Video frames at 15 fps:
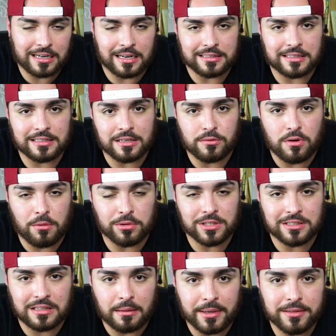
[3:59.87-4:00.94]
cartas del Nuevo
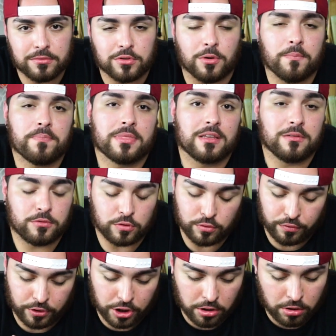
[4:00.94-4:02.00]
Testamento,
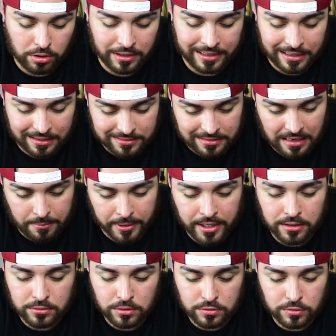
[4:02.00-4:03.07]
sufrió
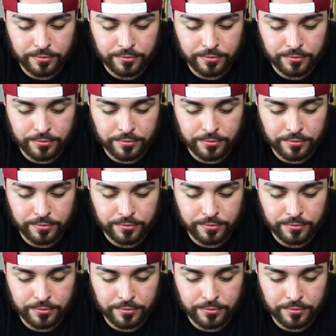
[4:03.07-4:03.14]
encarcelamiento,